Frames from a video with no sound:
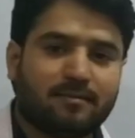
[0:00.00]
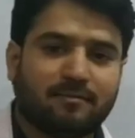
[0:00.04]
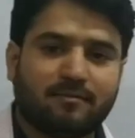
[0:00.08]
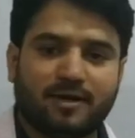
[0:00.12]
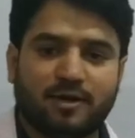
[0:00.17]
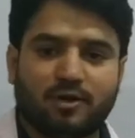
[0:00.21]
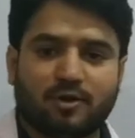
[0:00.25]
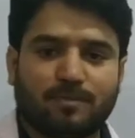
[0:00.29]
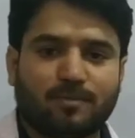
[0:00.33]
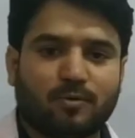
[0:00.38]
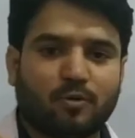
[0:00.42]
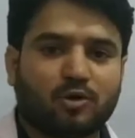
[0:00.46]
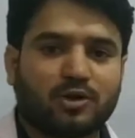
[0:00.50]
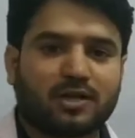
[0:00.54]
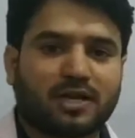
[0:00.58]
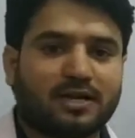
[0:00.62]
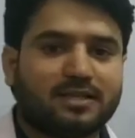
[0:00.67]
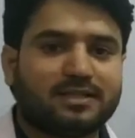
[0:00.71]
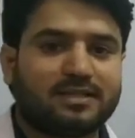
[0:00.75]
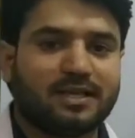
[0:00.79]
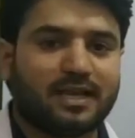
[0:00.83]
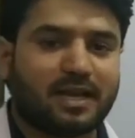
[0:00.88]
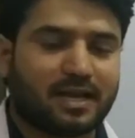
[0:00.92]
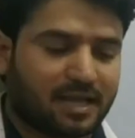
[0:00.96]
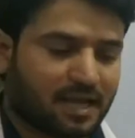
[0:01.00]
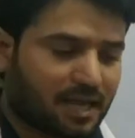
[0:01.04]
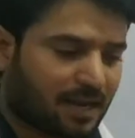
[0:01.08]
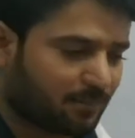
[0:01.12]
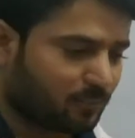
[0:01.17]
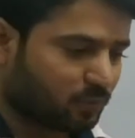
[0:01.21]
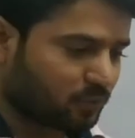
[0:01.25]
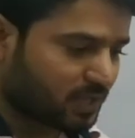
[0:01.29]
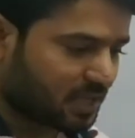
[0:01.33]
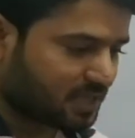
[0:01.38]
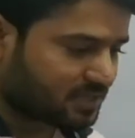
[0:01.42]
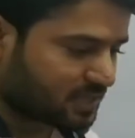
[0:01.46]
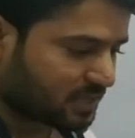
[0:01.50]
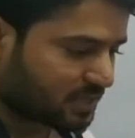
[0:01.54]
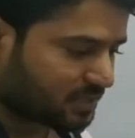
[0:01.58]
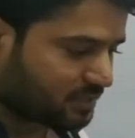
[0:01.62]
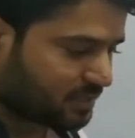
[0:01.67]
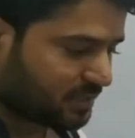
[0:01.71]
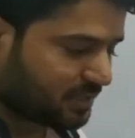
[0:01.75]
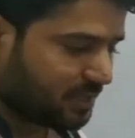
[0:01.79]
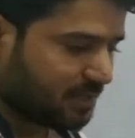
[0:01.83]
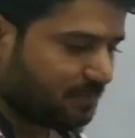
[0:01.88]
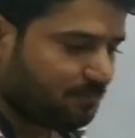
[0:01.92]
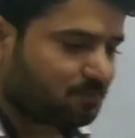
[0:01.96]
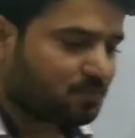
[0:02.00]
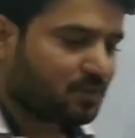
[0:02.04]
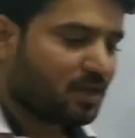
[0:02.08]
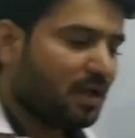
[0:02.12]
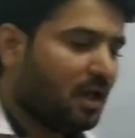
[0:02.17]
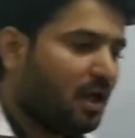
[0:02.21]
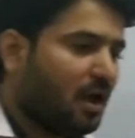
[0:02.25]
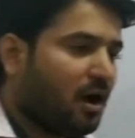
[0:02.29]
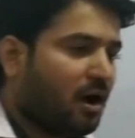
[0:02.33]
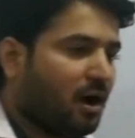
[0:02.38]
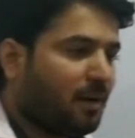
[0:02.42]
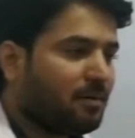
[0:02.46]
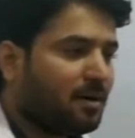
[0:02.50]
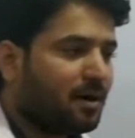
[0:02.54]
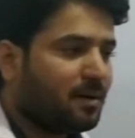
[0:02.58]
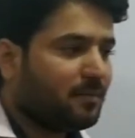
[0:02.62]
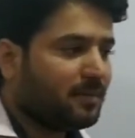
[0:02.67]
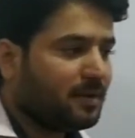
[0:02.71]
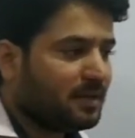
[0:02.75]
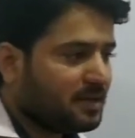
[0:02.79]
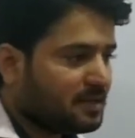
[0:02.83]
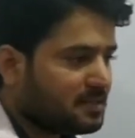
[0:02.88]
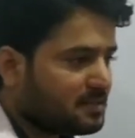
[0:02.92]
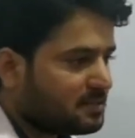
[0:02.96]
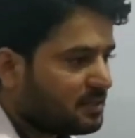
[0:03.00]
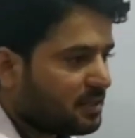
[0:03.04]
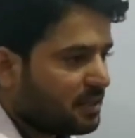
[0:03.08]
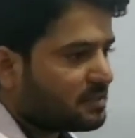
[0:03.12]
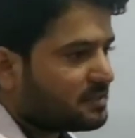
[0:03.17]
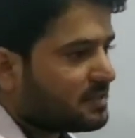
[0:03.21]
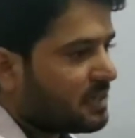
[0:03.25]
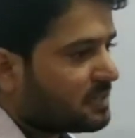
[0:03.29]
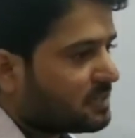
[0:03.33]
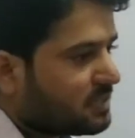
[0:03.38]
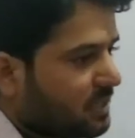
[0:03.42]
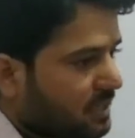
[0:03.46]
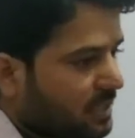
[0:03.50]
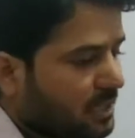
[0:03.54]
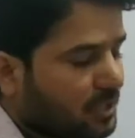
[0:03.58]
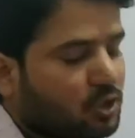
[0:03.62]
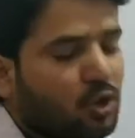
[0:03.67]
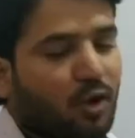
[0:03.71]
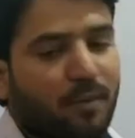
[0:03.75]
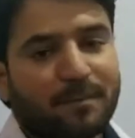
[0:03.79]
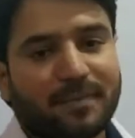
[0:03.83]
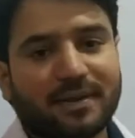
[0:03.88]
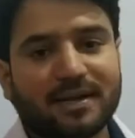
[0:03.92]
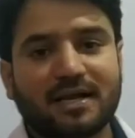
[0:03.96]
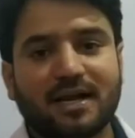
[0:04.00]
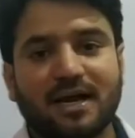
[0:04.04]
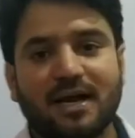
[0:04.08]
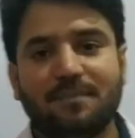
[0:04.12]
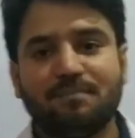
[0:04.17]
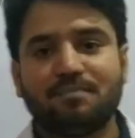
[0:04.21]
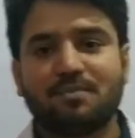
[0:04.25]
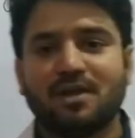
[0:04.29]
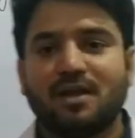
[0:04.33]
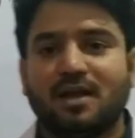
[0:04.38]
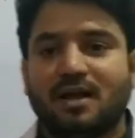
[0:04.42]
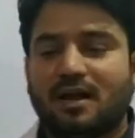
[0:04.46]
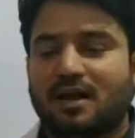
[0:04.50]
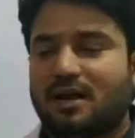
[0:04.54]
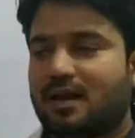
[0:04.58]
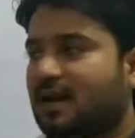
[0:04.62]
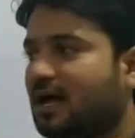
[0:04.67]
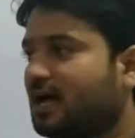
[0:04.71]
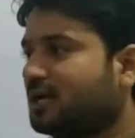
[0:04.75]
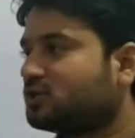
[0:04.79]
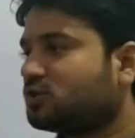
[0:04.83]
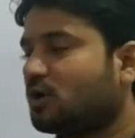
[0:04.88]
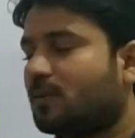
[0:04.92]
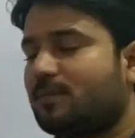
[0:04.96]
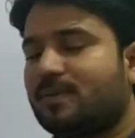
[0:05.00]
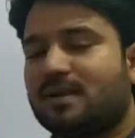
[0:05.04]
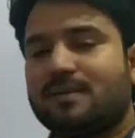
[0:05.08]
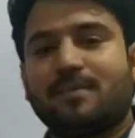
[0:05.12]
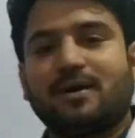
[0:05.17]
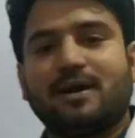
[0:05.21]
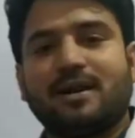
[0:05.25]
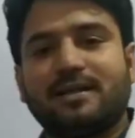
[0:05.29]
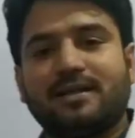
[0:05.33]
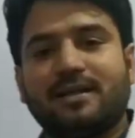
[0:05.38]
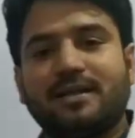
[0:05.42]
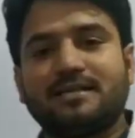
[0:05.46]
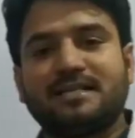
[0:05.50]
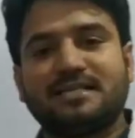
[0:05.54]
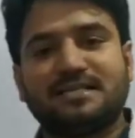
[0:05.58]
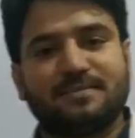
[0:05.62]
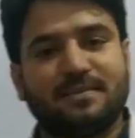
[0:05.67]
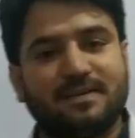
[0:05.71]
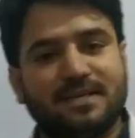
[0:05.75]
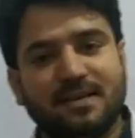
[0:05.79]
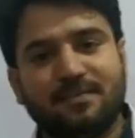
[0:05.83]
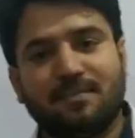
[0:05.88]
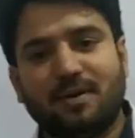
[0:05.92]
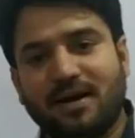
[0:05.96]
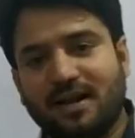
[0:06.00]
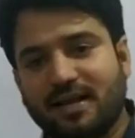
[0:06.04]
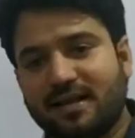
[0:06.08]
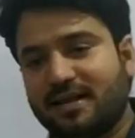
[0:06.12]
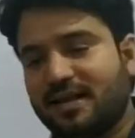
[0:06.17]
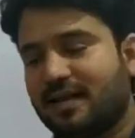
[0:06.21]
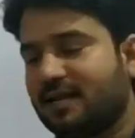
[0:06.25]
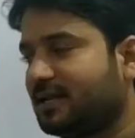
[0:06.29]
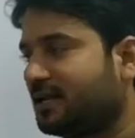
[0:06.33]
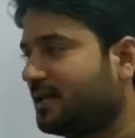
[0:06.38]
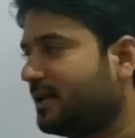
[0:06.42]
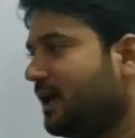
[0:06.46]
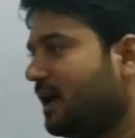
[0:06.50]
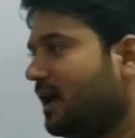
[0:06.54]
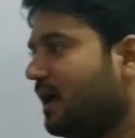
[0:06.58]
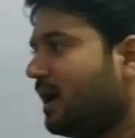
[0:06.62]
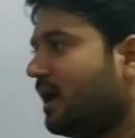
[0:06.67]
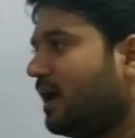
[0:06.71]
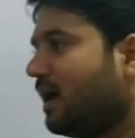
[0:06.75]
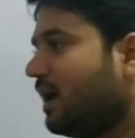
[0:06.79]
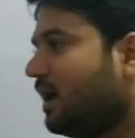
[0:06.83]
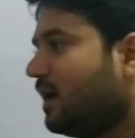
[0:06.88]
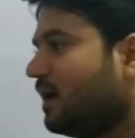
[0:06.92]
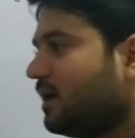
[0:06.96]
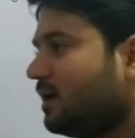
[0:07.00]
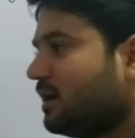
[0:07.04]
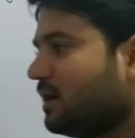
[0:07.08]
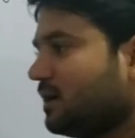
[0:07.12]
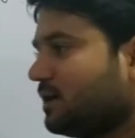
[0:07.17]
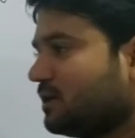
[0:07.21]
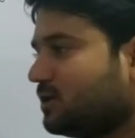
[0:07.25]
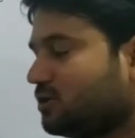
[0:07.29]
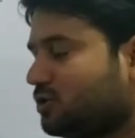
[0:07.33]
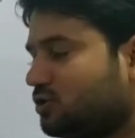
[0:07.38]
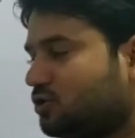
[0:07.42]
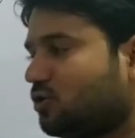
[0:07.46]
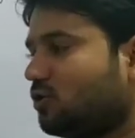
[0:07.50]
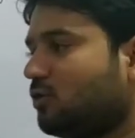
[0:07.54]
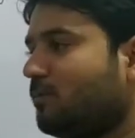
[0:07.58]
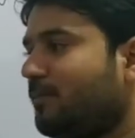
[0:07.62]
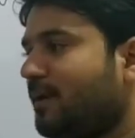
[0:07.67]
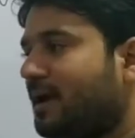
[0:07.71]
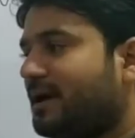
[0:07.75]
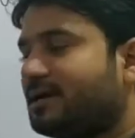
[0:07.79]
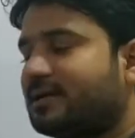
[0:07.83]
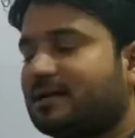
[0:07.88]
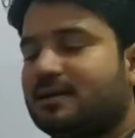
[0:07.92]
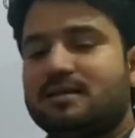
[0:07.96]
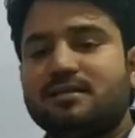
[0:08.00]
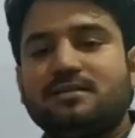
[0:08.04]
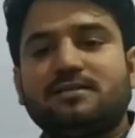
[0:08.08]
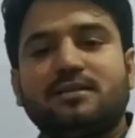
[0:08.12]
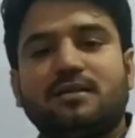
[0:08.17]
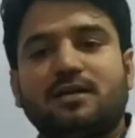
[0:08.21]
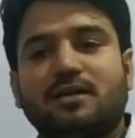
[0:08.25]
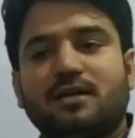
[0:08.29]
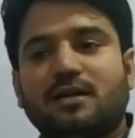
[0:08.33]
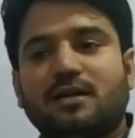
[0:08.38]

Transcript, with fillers: वीडियो अपलोड कर दिया है आप लोग देख सकते हैं अब हम इस एक्सट्रैक्शन के टॉपिक का लास्ट टॉपिक पढ़ेंगे जिसमें ये पढ़ेंगे कि जो मेटल्स